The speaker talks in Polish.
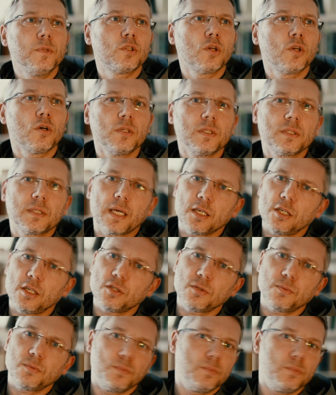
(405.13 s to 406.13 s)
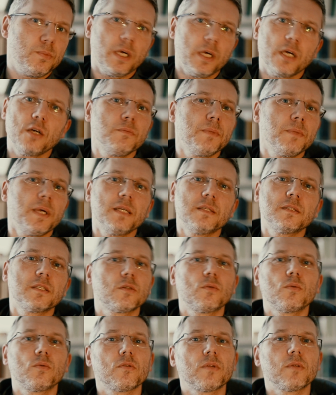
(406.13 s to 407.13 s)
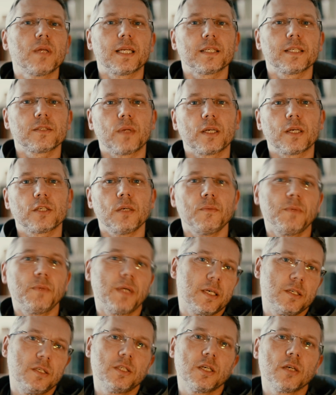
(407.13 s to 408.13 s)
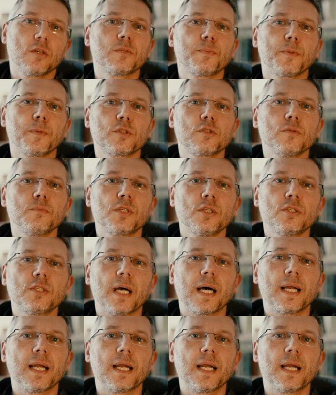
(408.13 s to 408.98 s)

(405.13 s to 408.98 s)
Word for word: to jest jakieś jego miejsce, które odnalazł na ziemi, jakiś jego sposób życia,